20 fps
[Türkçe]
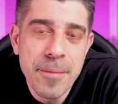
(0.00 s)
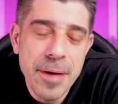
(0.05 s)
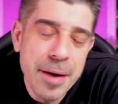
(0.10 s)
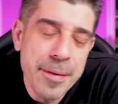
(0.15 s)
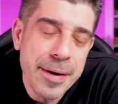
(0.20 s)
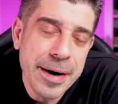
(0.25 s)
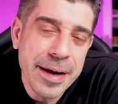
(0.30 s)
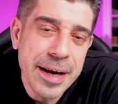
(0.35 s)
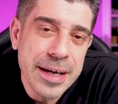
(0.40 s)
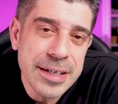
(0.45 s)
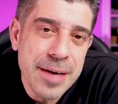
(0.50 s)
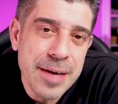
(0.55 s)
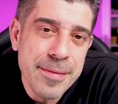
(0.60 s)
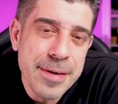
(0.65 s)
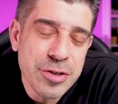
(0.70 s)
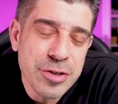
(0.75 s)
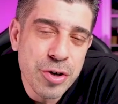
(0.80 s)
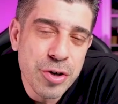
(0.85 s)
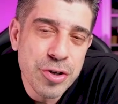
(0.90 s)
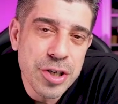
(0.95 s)
Merhaba arkadaşlar
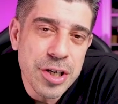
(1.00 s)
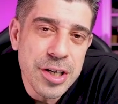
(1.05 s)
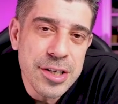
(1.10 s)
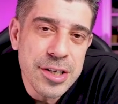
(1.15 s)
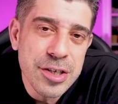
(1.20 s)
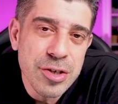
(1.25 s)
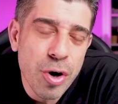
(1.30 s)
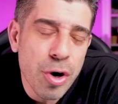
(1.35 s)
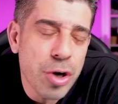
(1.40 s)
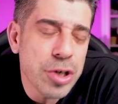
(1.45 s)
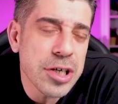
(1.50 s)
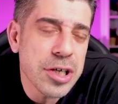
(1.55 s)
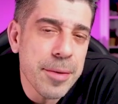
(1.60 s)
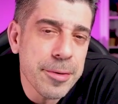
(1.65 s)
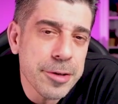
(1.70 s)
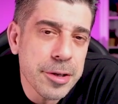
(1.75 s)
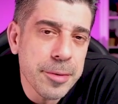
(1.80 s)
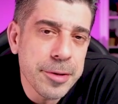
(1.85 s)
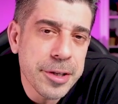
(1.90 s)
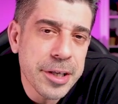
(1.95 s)
ben sonucunuz Orjan
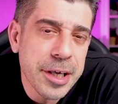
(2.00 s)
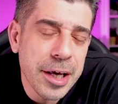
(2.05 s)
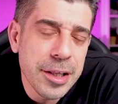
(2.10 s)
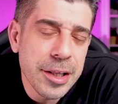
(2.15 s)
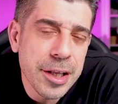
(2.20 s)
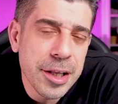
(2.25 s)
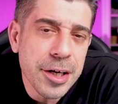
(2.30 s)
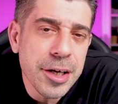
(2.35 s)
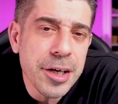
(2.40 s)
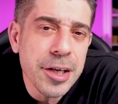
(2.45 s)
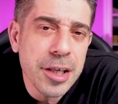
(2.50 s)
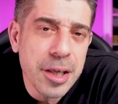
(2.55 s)
Matematik yayınlarının